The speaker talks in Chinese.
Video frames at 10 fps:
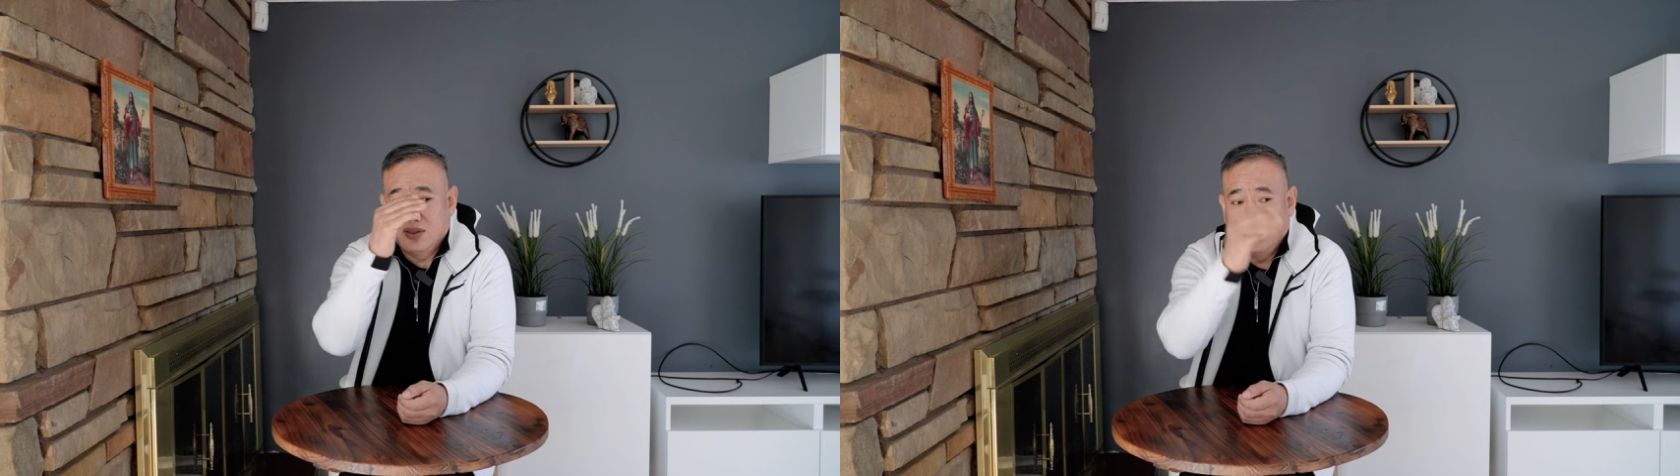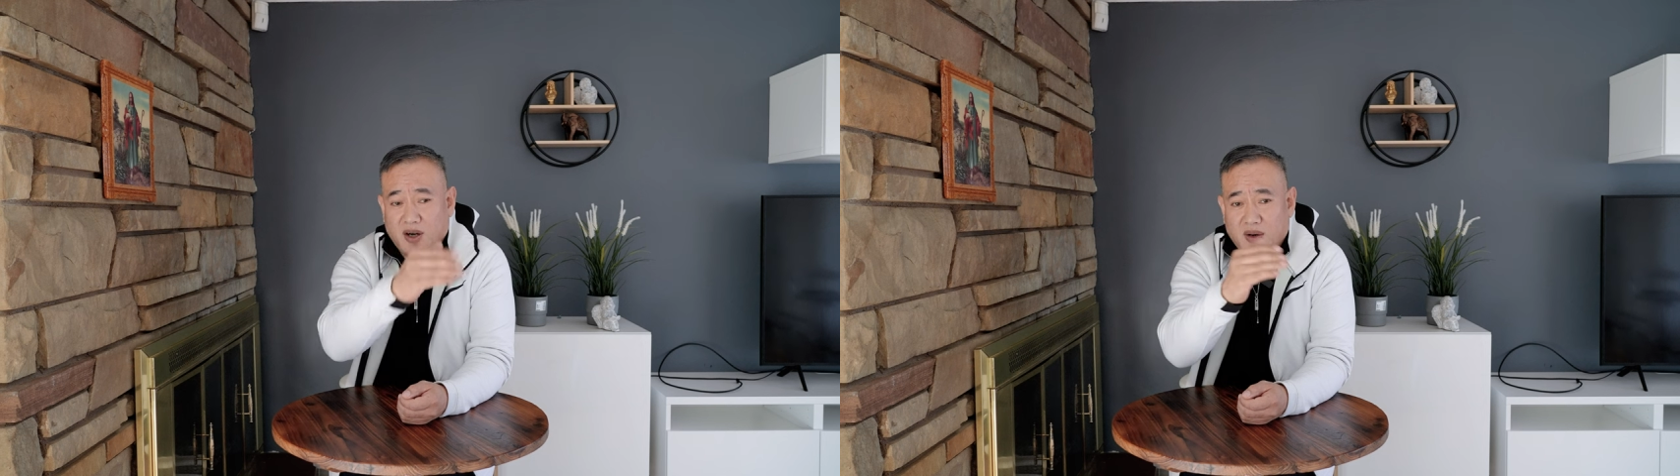
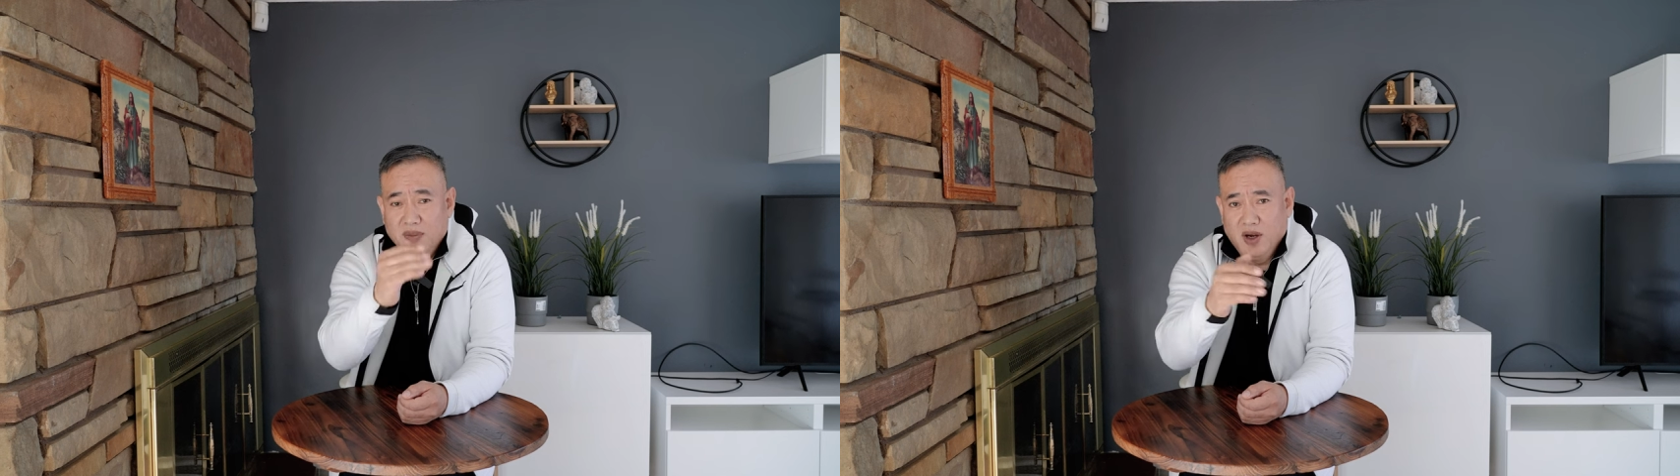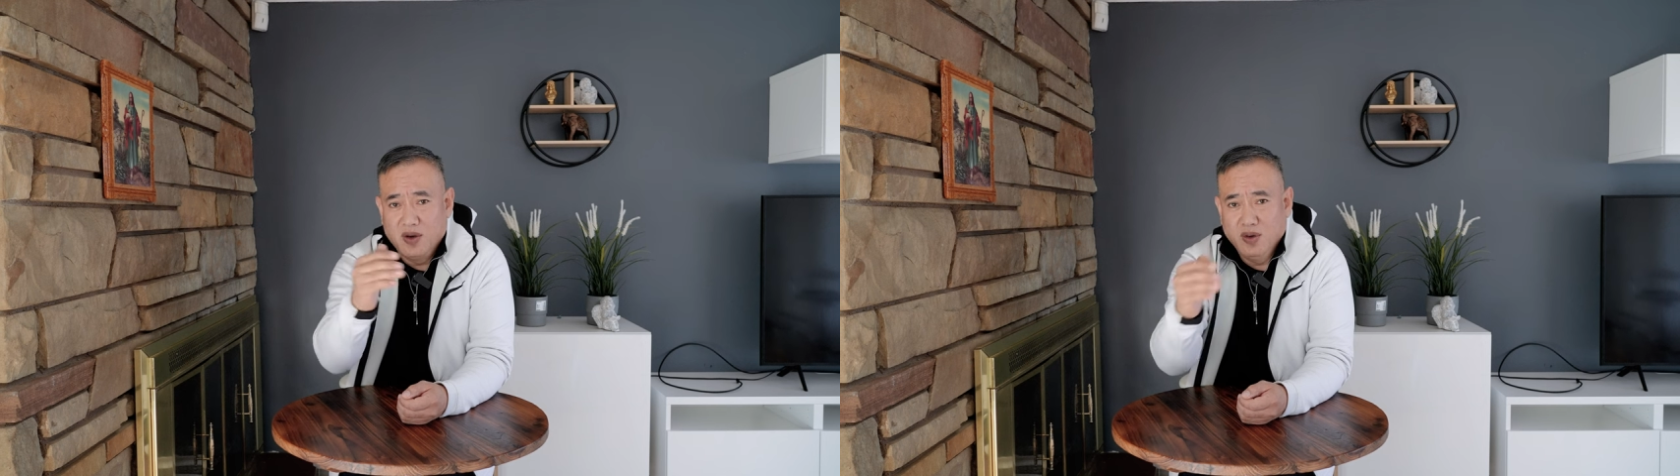巧
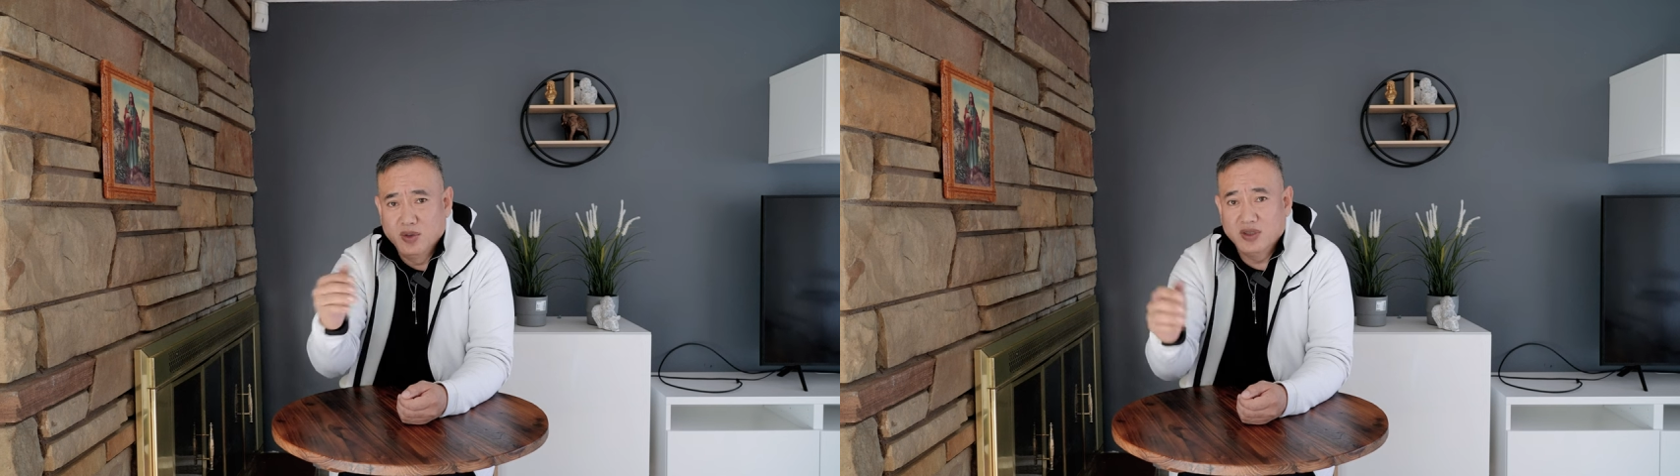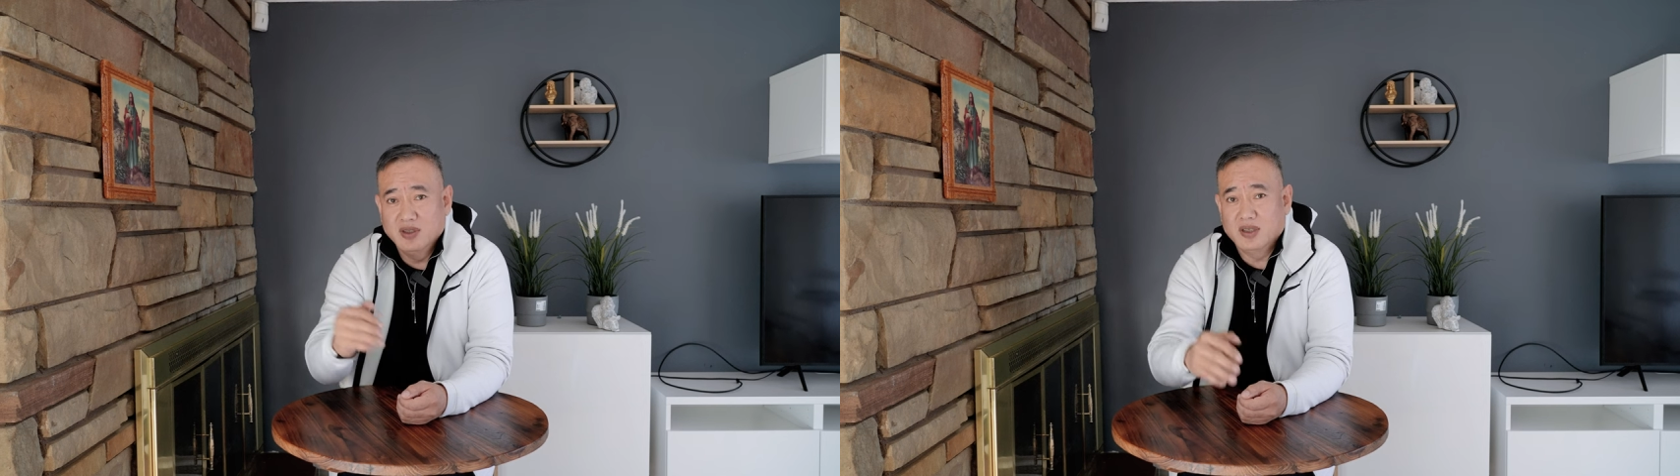妙
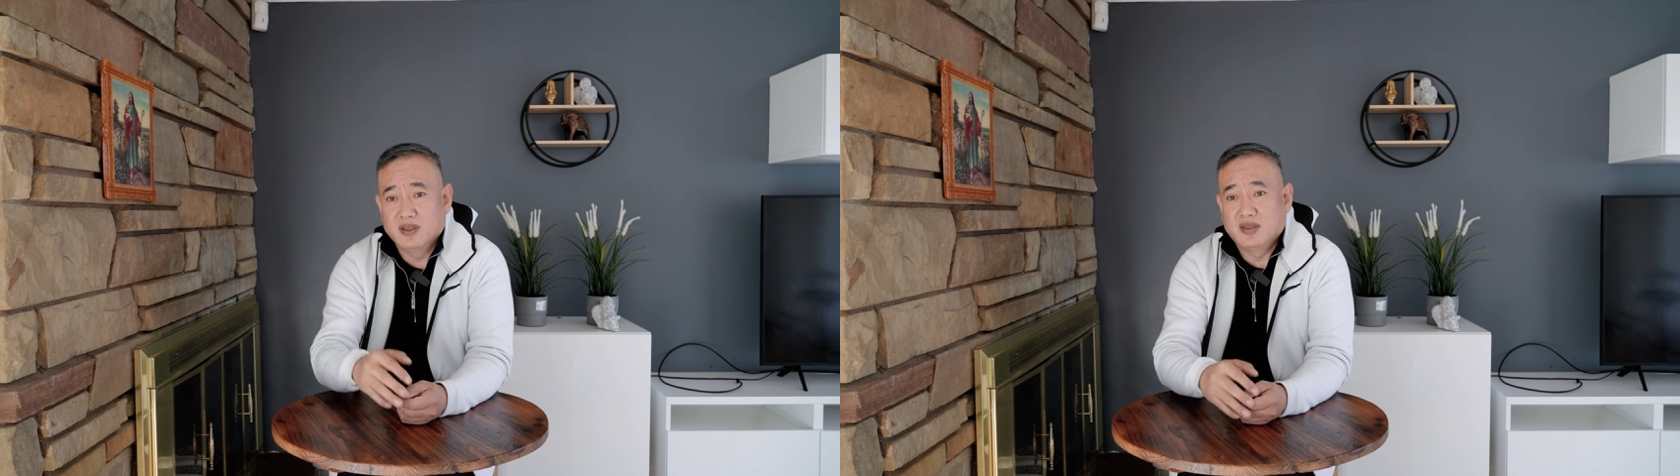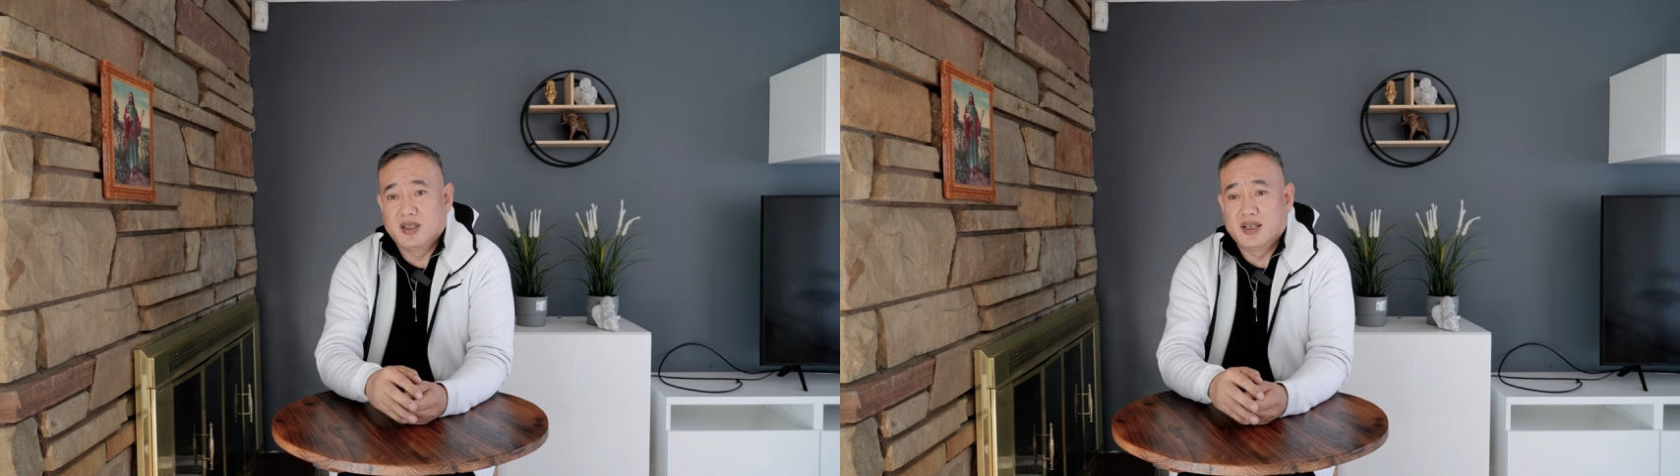构思
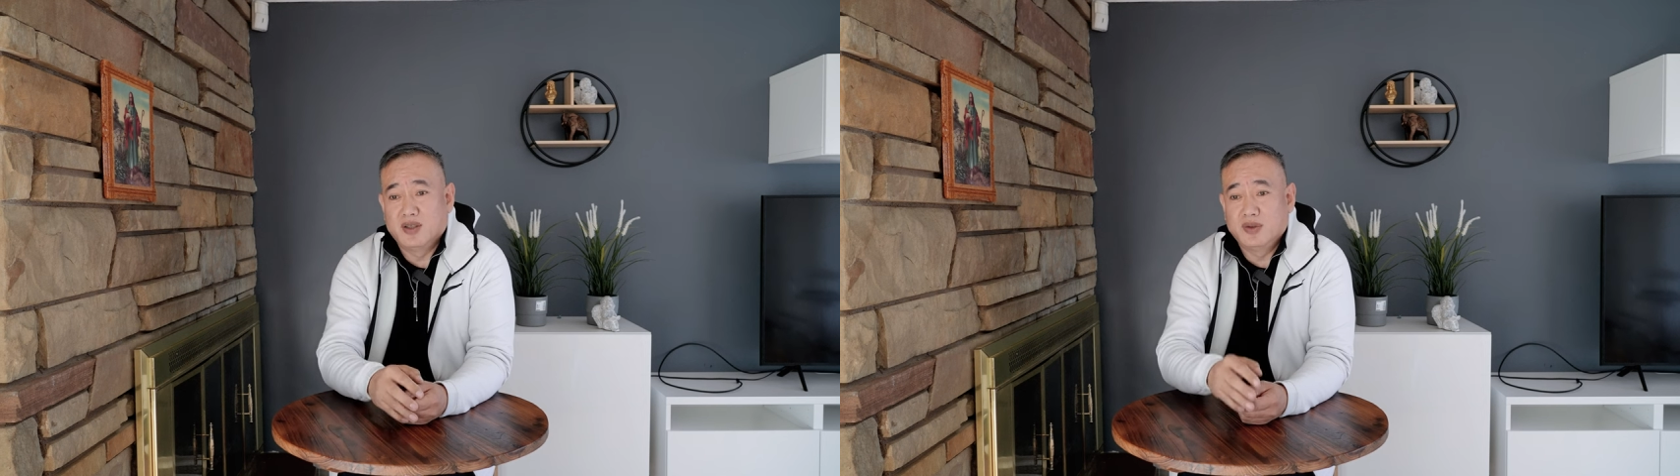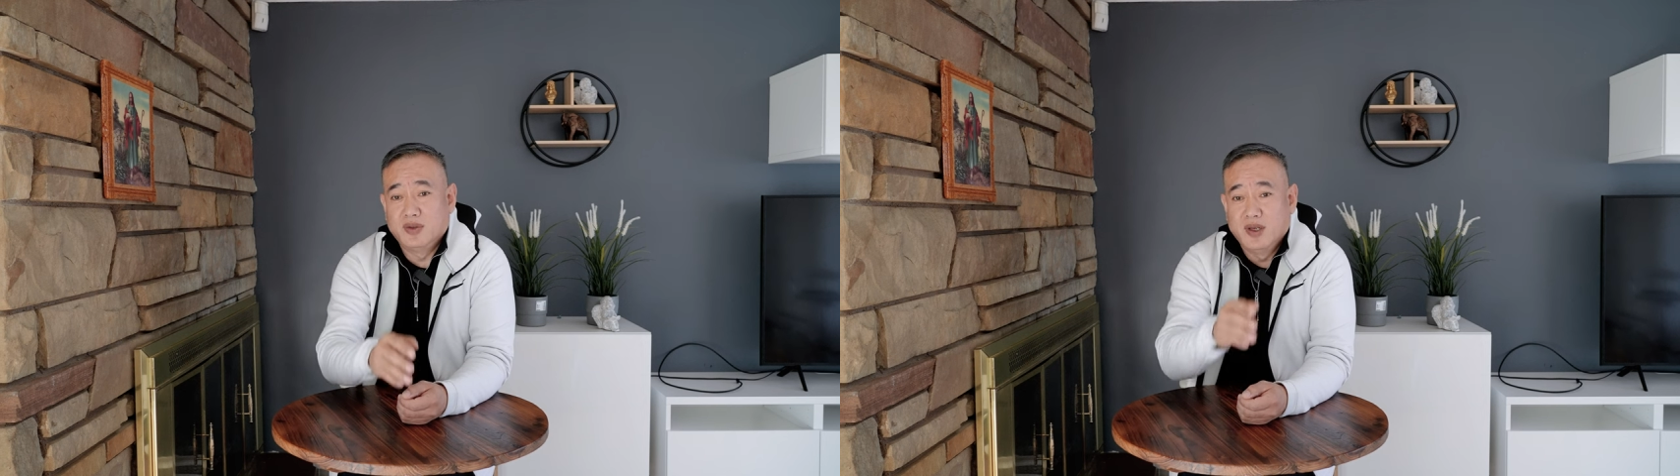啊，